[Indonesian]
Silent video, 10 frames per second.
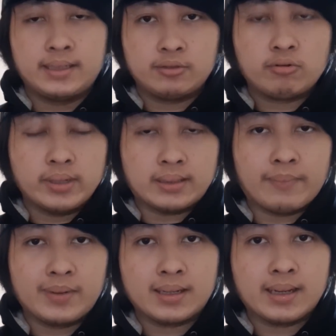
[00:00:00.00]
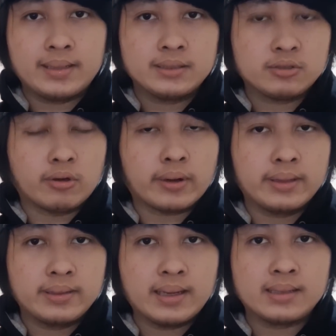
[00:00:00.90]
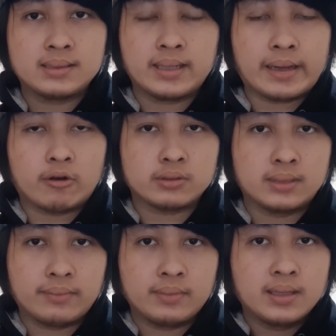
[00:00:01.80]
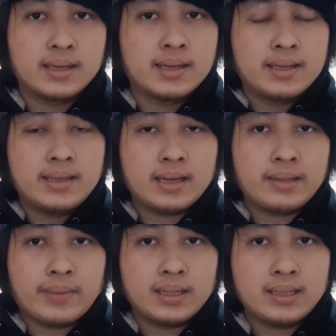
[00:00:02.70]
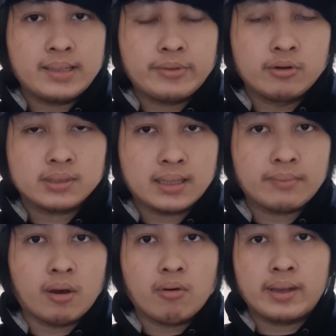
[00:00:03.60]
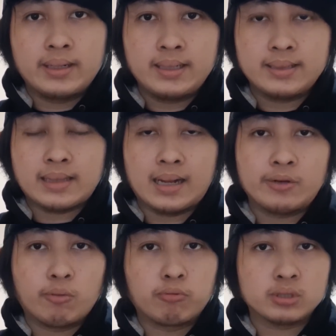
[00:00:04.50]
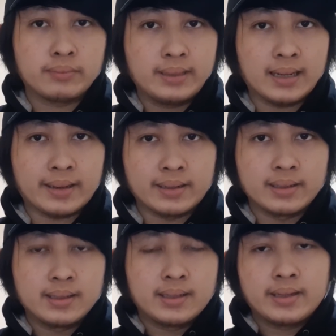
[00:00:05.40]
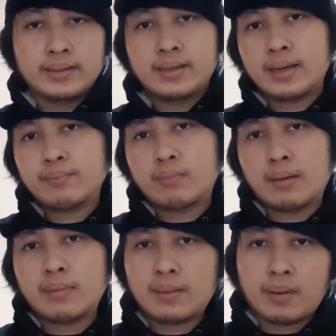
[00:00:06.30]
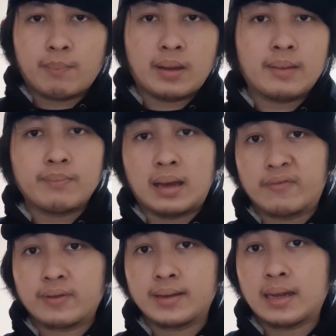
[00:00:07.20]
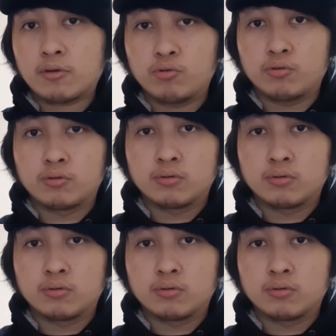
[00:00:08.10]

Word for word: itu gue udah tampilkan story-nya si Carlos Nem yang dimana dia menuliskan bahwa ini tanggal 29 dan mama papa maafkan aku.